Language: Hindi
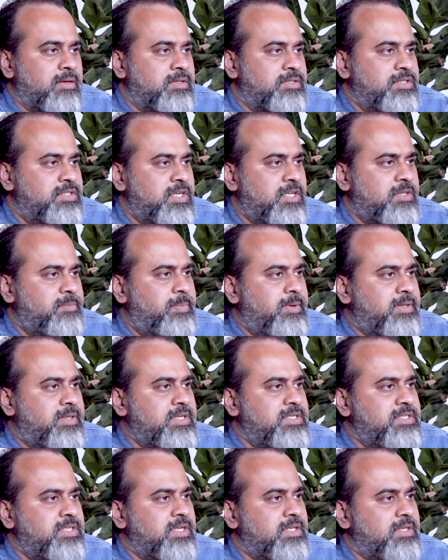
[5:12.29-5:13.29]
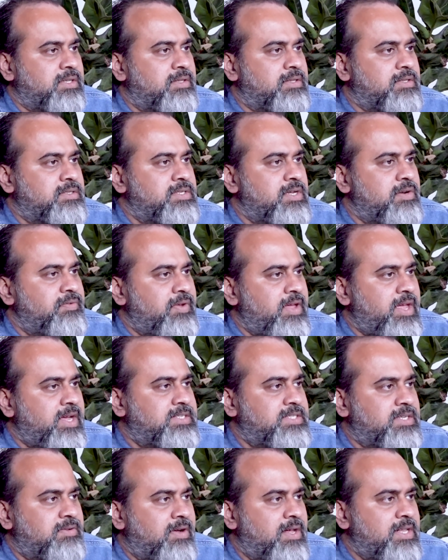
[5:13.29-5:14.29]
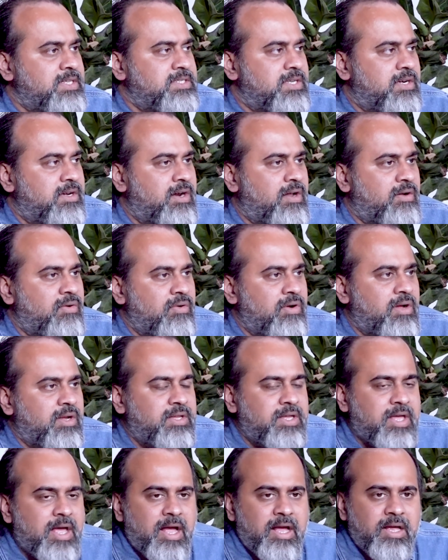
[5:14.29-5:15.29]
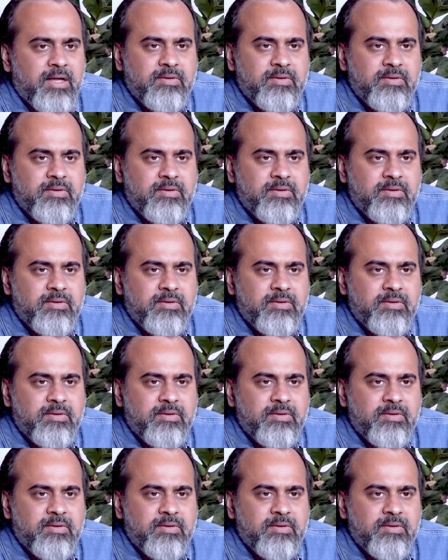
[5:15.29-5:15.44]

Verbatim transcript: शत प्रतिशत सिर्फ एक सवाल चल रहा होगा क्या